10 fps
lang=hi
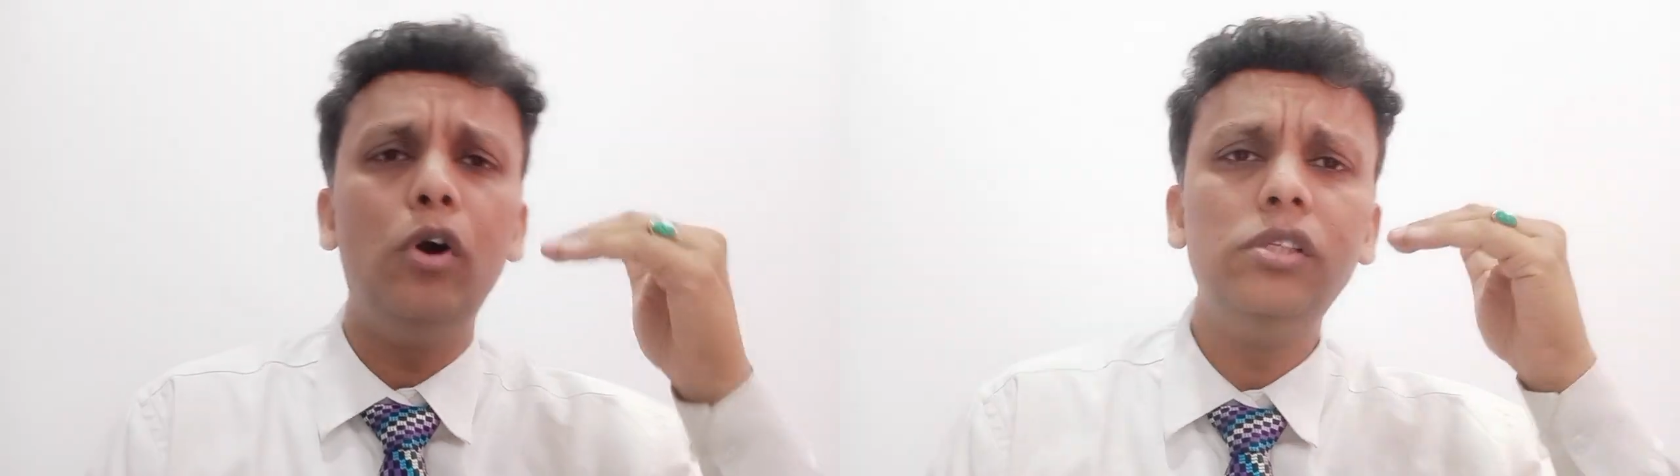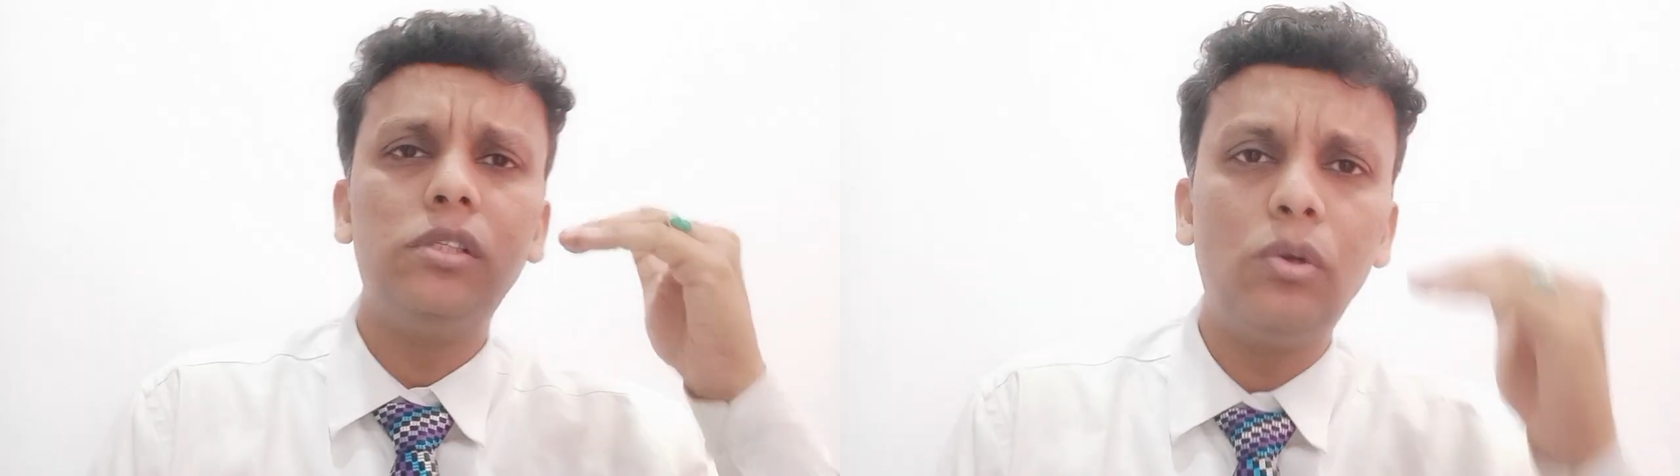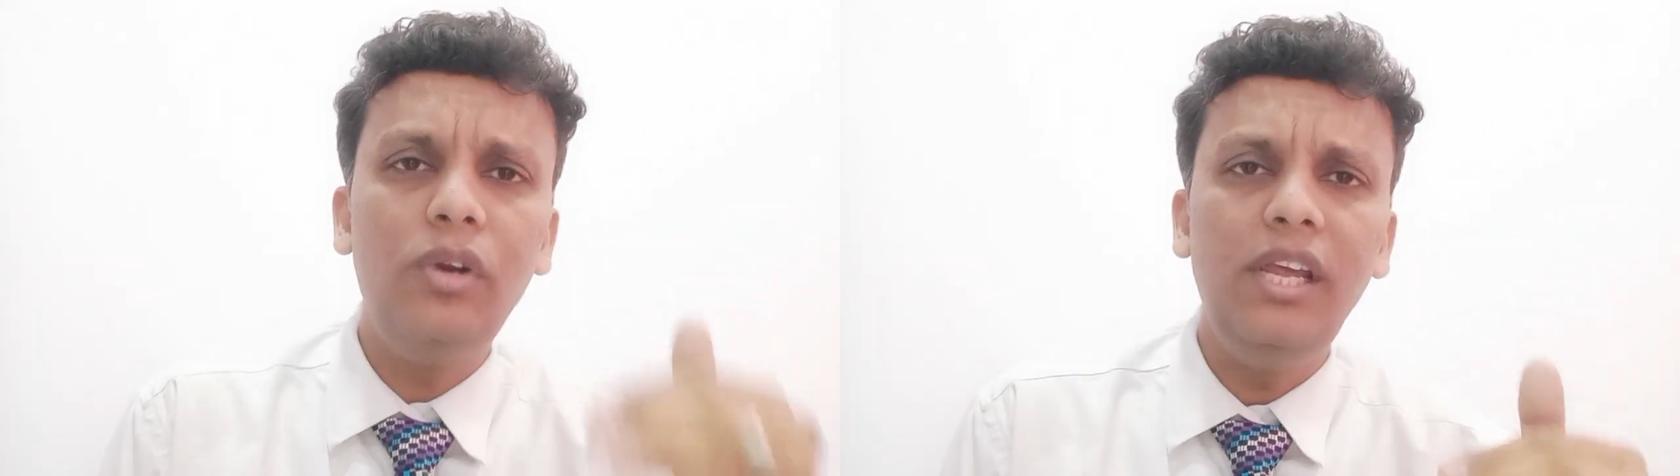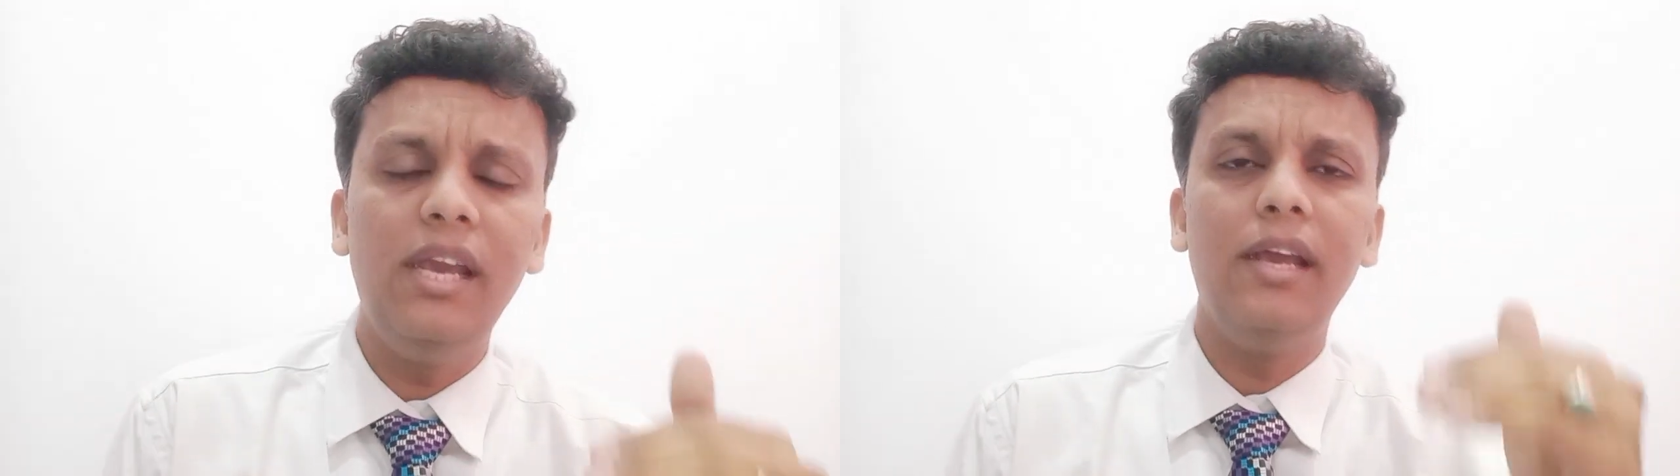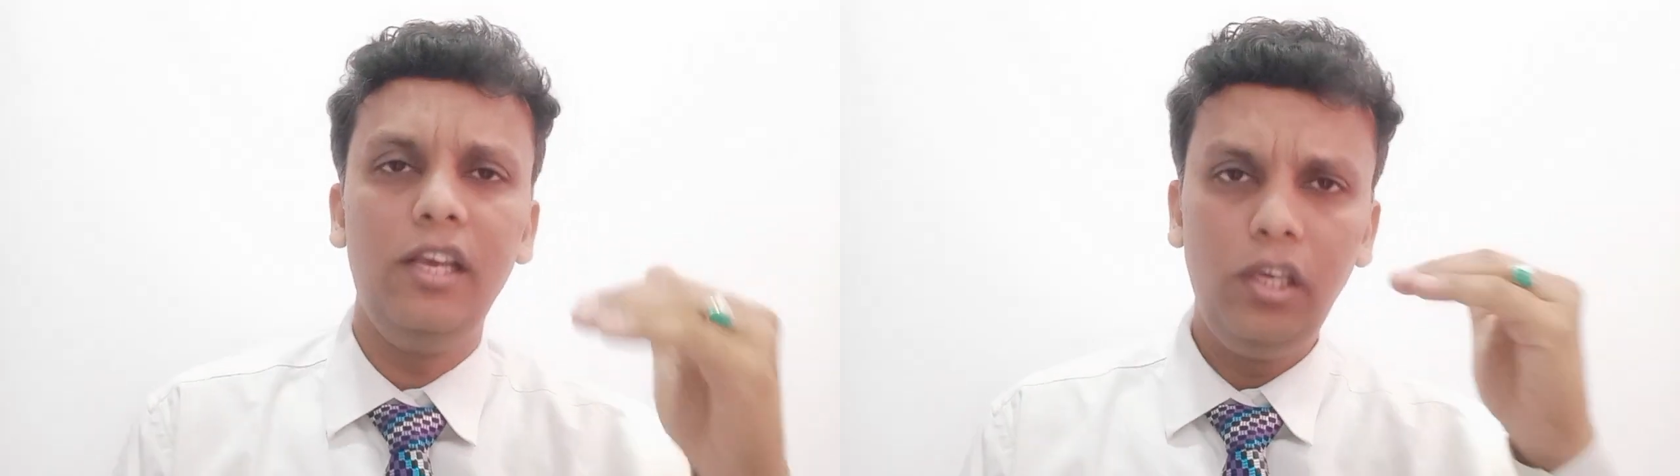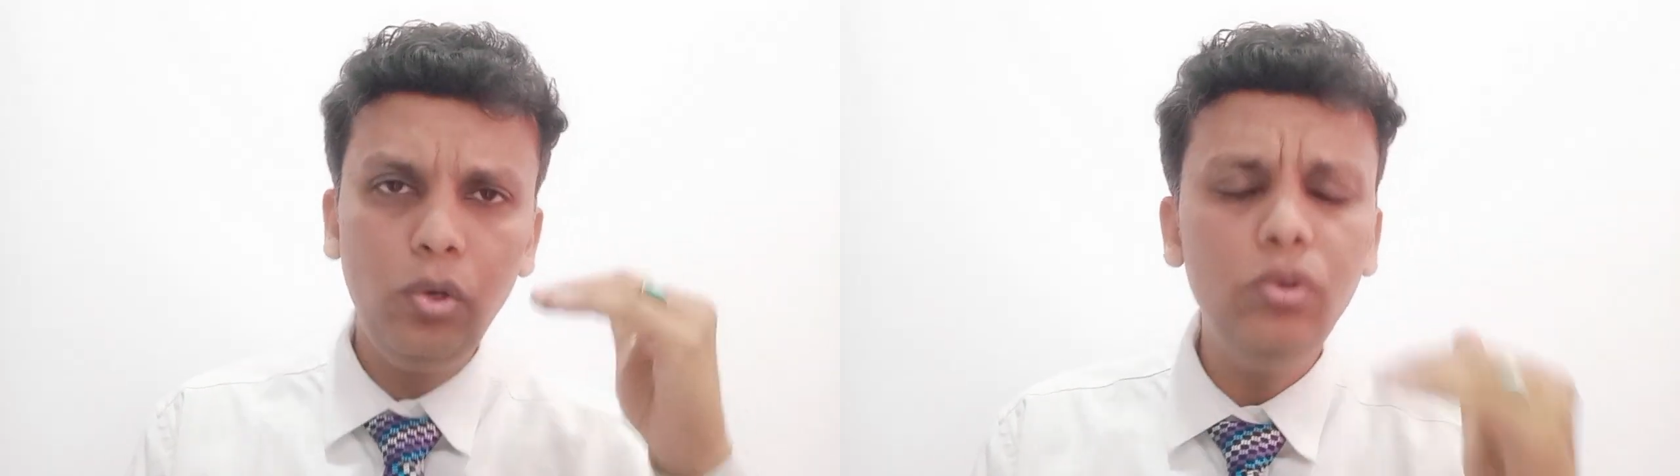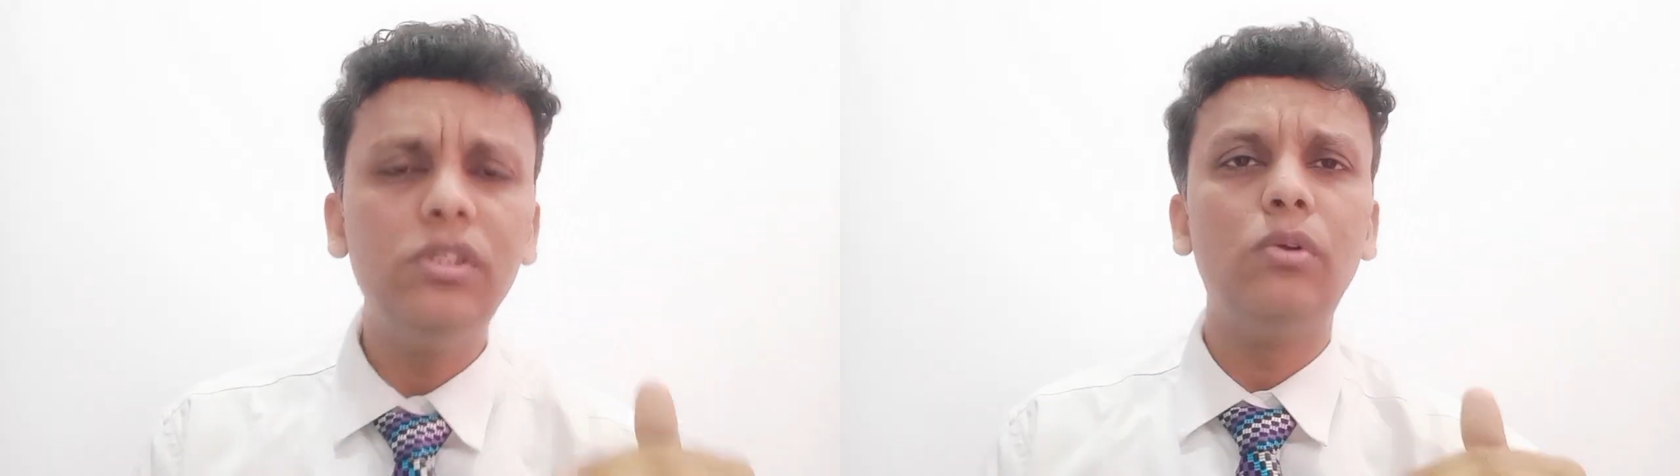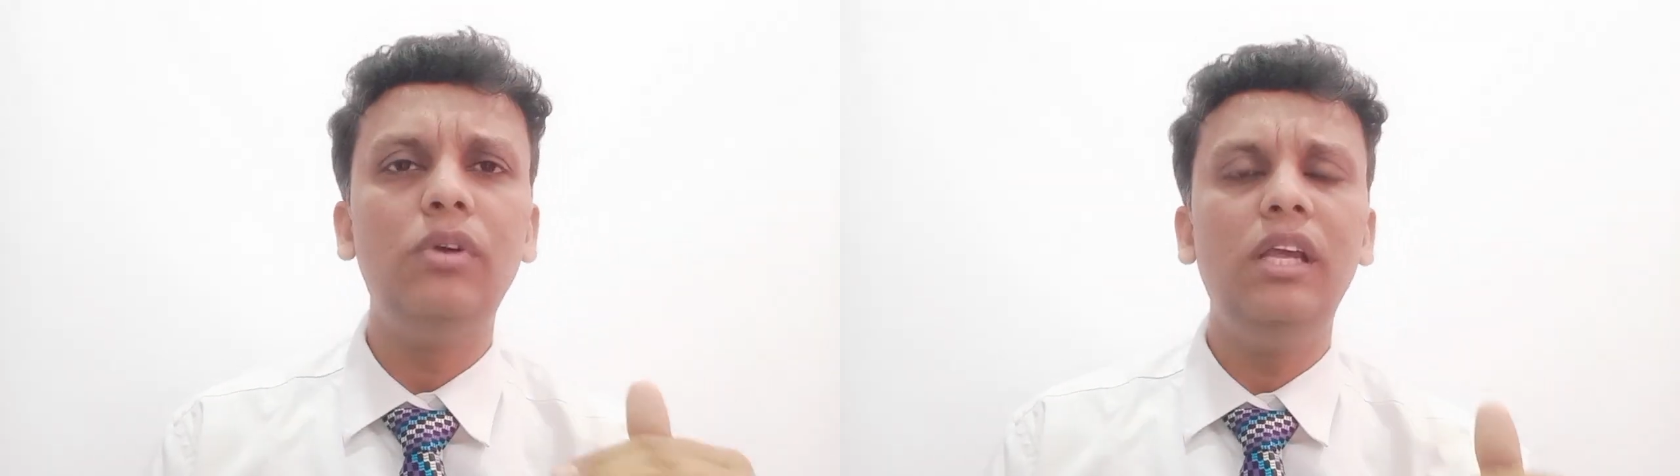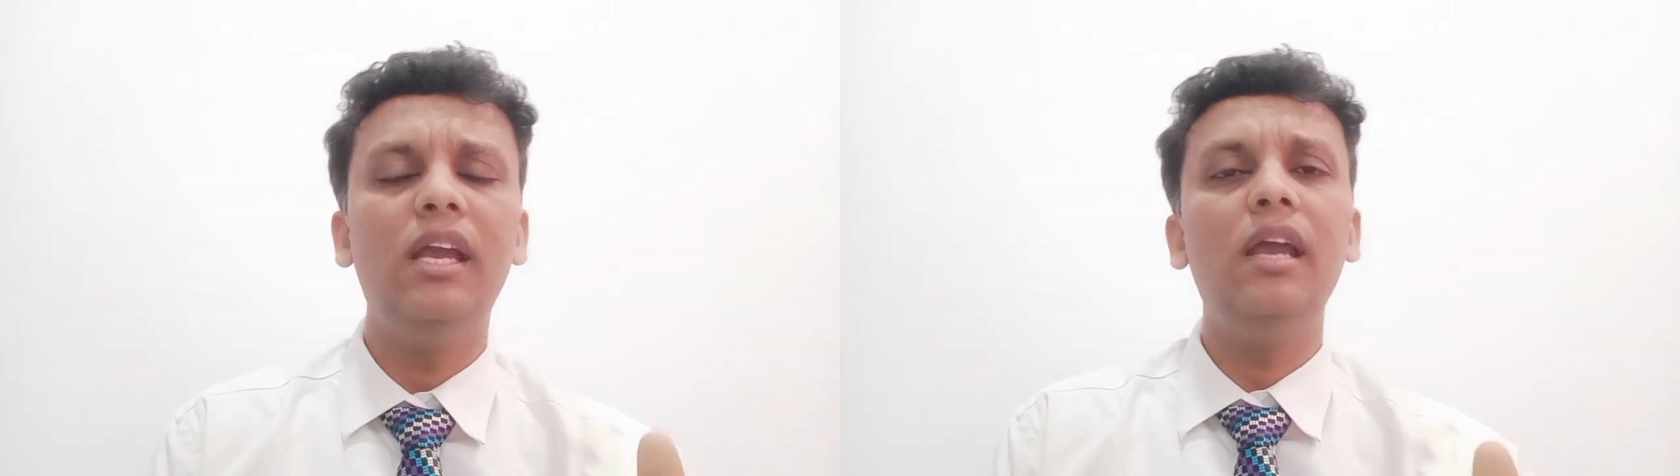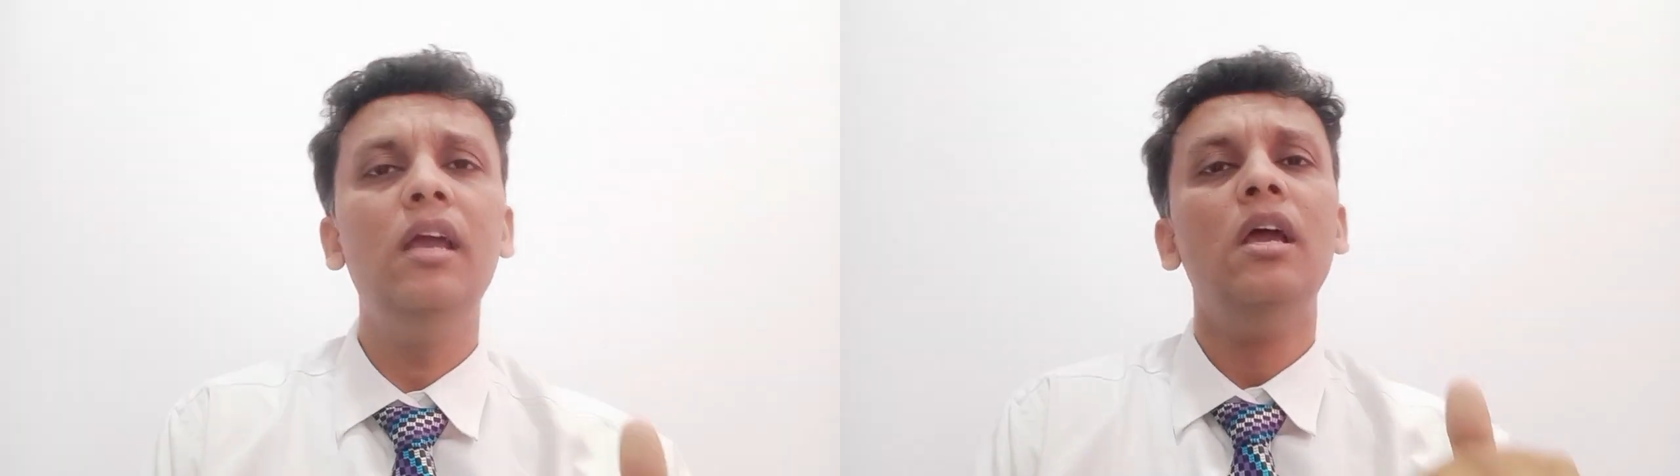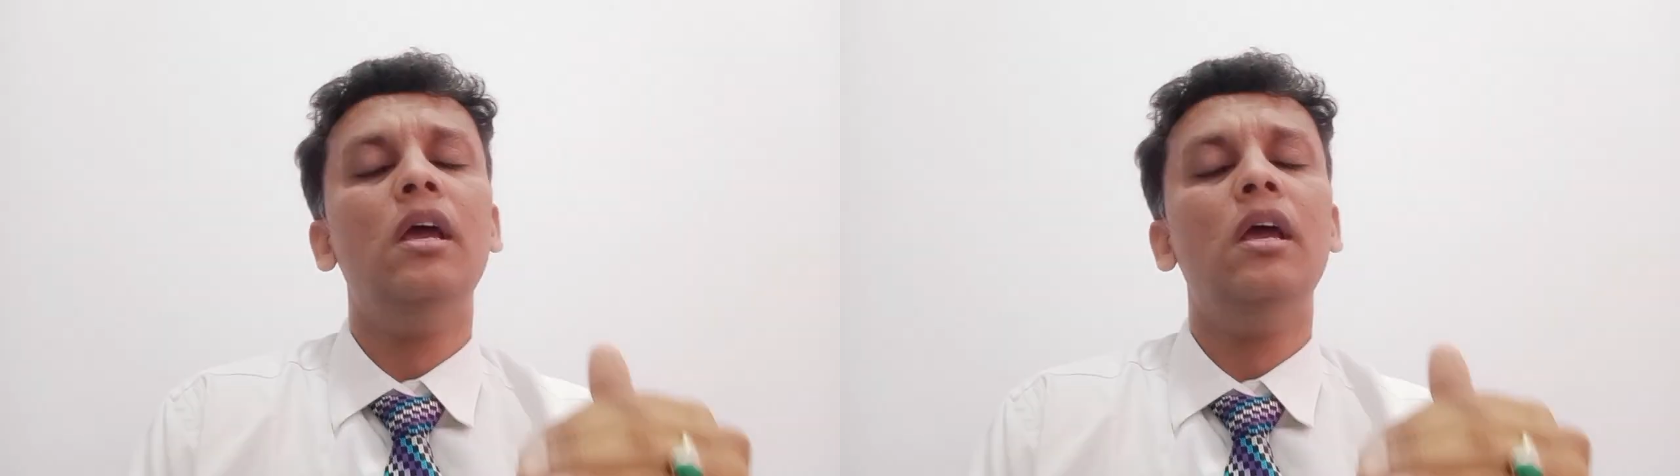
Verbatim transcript: बहुत ज़रूरी है क्यों ज़रूरी है